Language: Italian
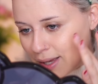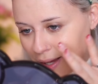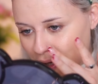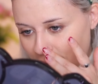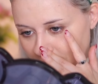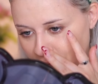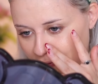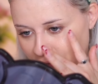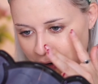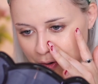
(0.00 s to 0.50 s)
e
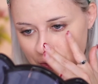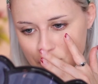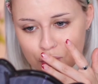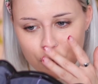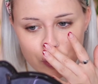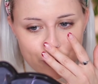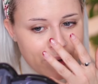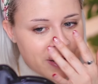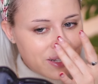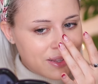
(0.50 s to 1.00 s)
che fanno
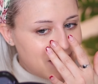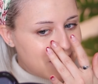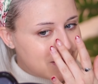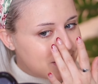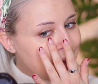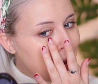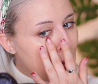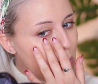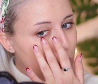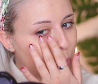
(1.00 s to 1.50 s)
solo perdere
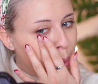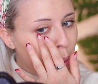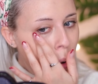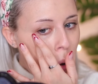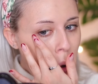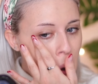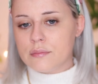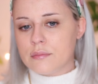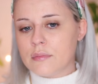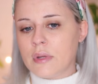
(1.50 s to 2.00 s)

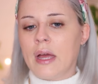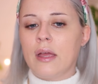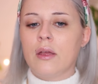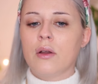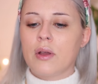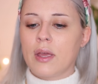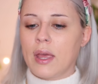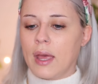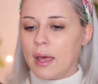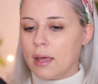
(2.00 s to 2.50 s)
tempo. Dai,
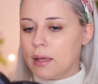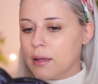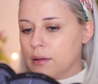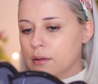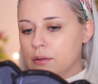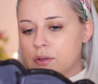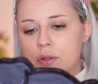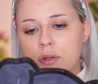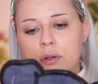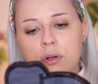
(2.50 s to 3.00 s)
ok,
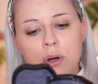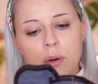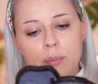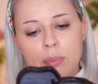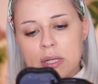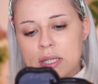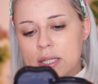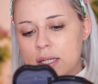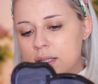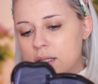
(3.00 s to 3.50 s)
sono
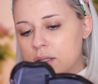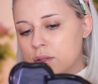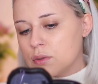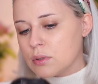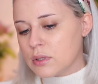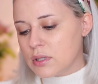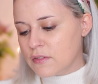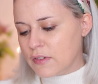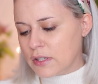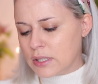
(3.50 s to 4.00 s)
abbastanza
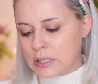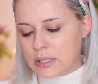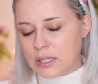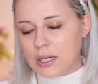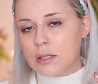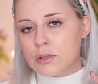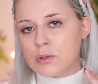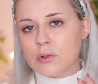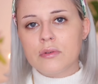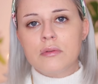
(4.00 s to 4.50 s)
soddisfatta. Tra
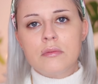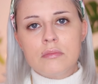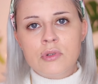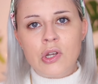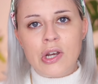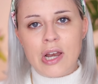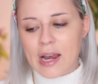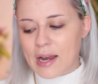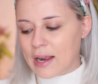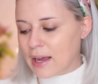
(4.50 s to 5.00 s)
l'altro
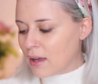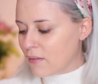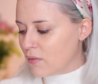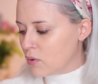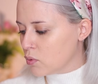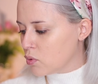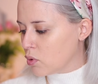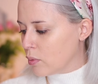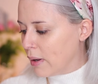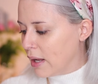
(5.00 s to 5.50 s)
non è neanche
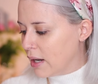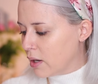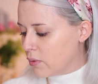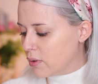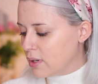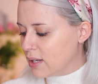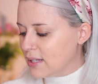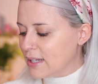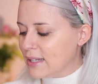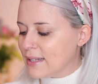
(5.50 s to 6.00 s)
venuto male con
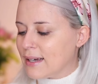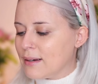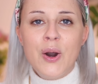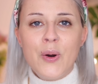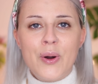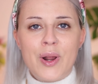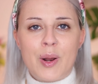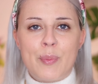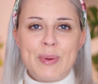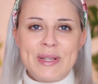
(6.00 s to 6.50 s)
le dita.
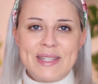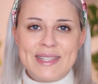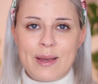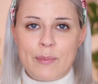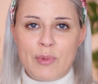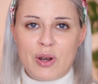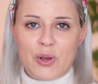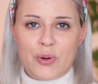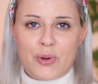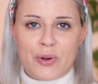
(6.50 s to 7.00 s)
Ora passiamo al